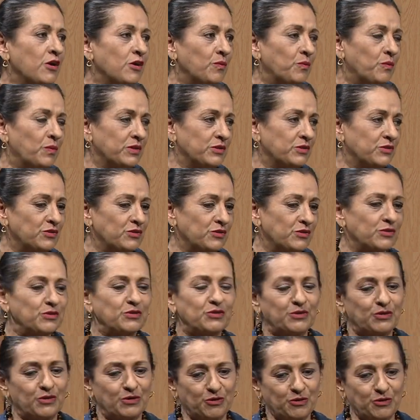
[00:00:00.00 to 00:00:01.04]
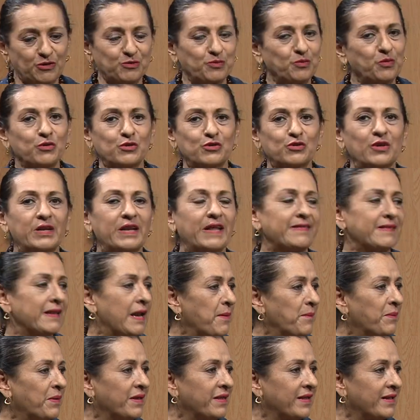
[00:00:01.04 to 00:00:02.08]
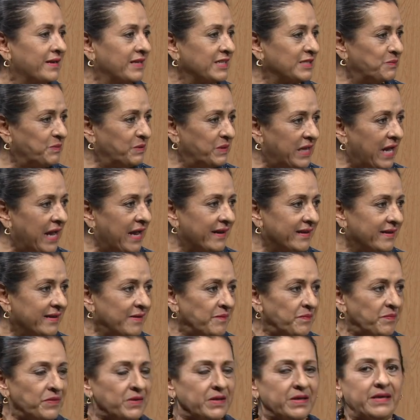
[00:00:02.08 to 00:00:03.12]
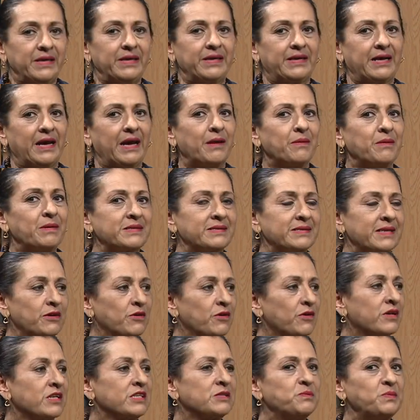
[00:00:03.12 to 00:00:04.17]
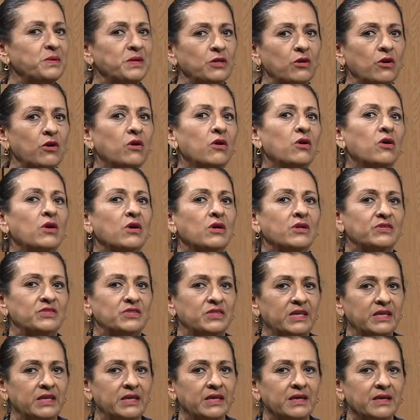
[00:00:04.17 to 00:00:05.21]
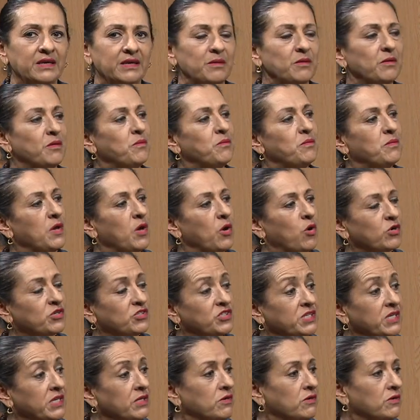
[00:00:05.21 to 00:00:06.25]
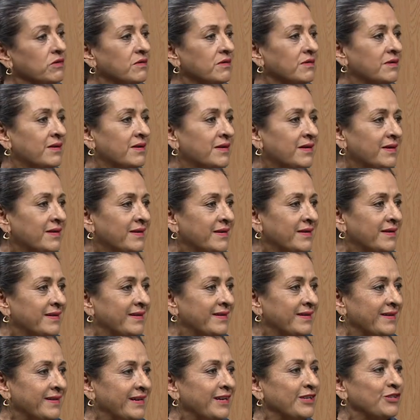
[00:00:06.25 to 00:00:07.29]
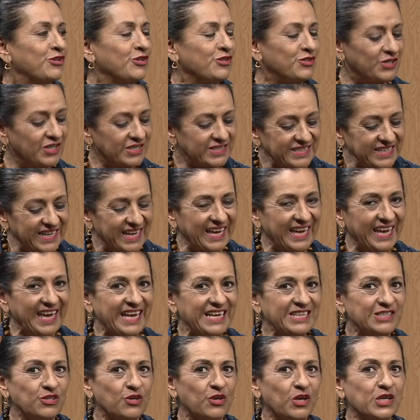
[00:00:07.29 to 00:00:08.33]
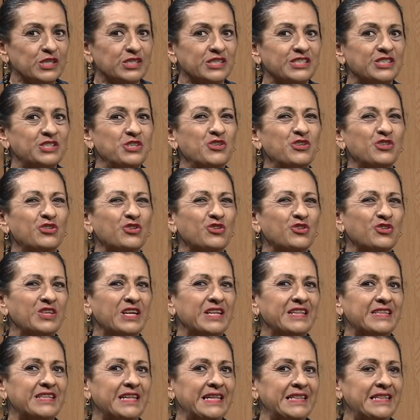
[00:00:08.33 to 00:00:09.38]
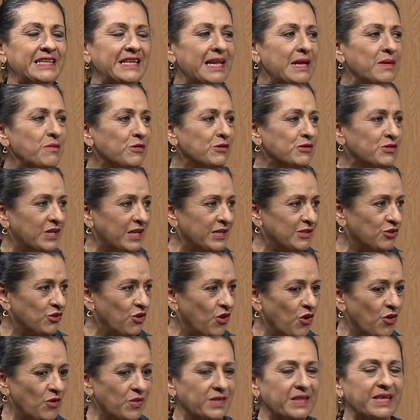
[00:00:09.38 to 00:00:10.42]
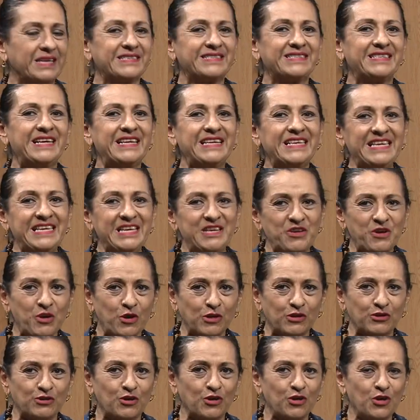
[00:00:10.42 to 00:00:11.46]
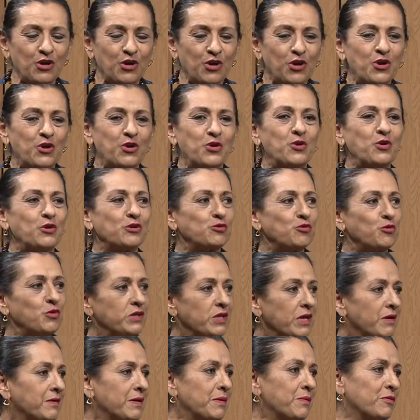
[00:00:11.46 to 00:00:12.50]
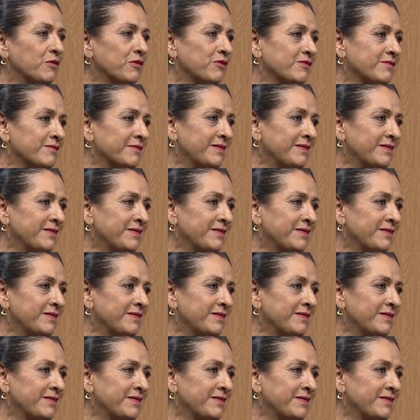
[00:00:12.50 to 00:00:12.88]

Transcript: pues nos puso la trampa de respirar. Y cada vez que yo respiro, sí, me oxido. Claro. Entonces, eso es, si nosotros entendiéramos eso, desde niños nos cuidábamos.